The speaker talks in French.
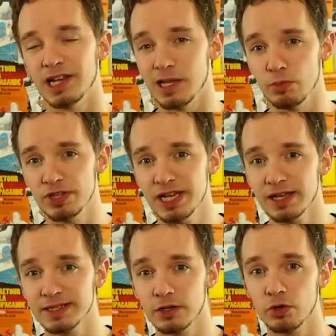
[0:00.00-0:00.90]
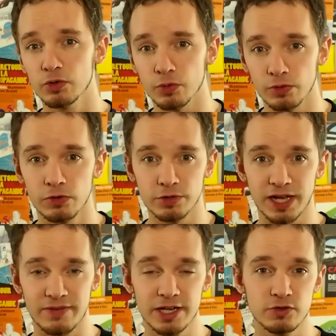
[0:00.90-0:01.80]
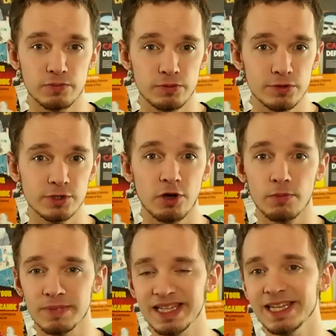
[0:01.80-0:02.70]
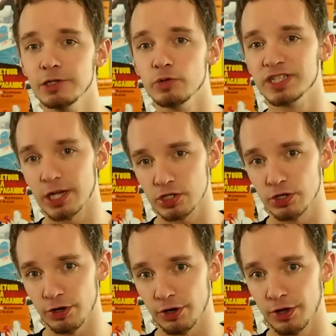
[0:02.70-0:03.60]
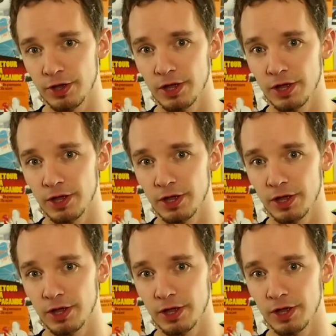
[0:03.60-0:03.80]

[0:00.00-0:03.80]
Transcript: les modèles intègrent donc le travail de plusieurs milliers de chercheurs.